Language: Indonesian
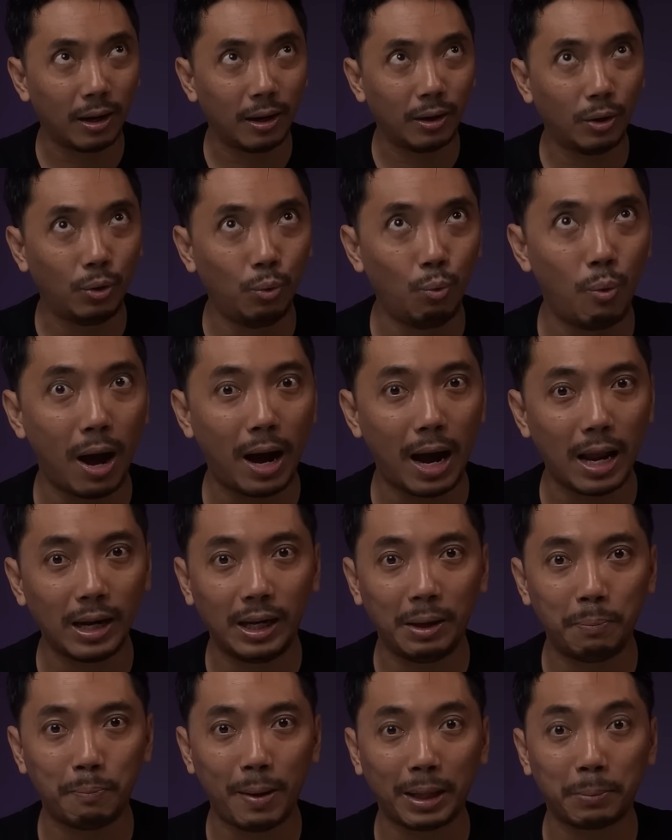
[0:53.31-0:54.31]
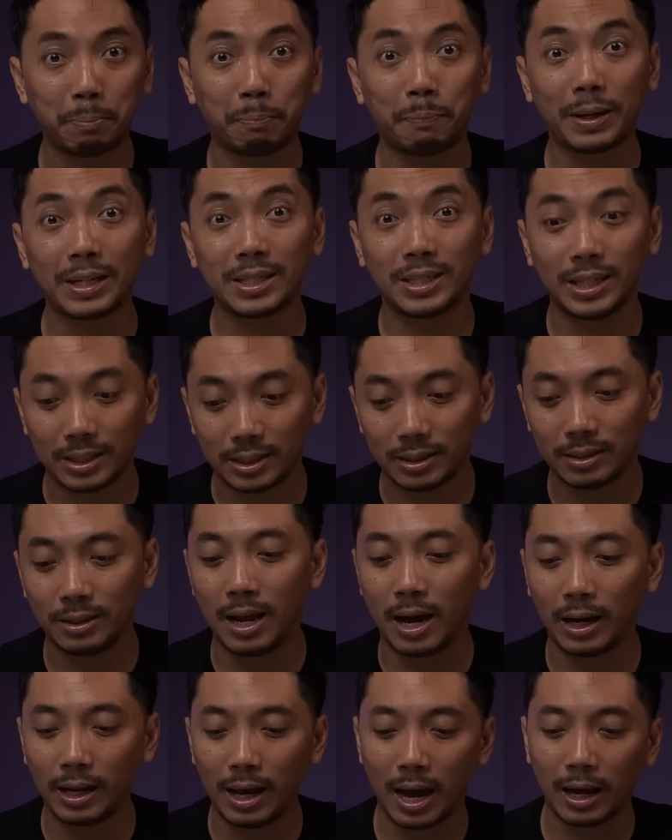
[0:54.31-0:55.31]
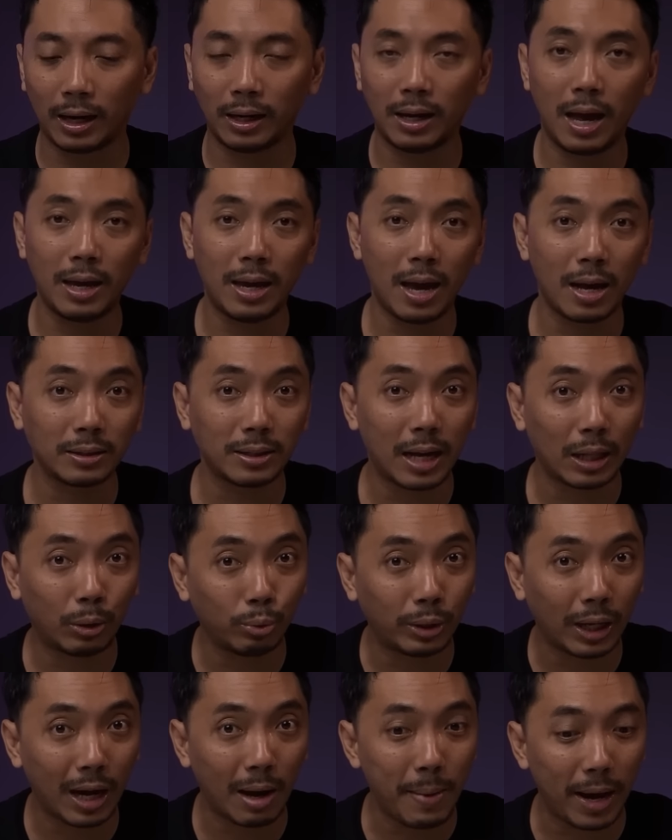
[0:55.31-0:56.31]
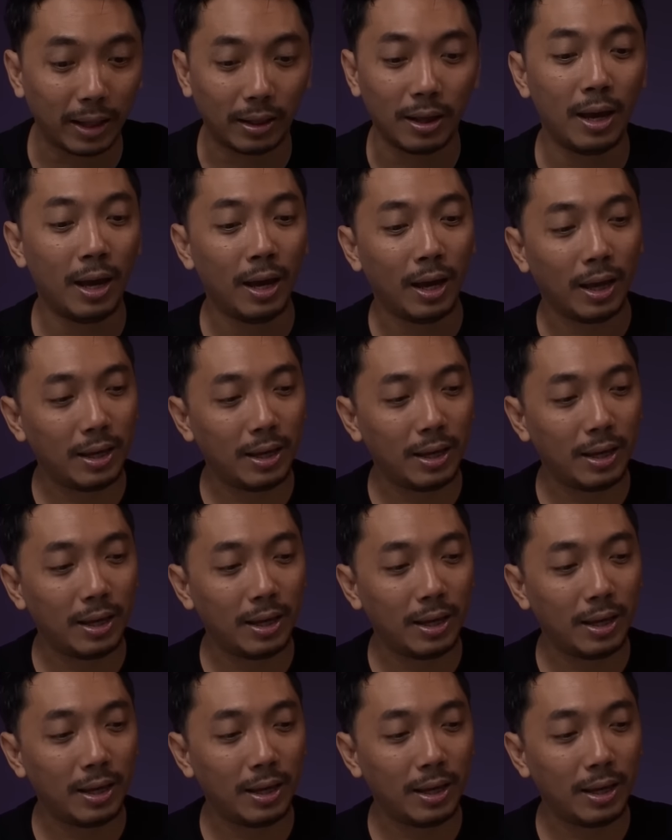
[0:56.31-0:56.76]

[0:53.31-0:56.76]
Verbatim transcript: dua kali lipat persis dari harga yang satu terabyte.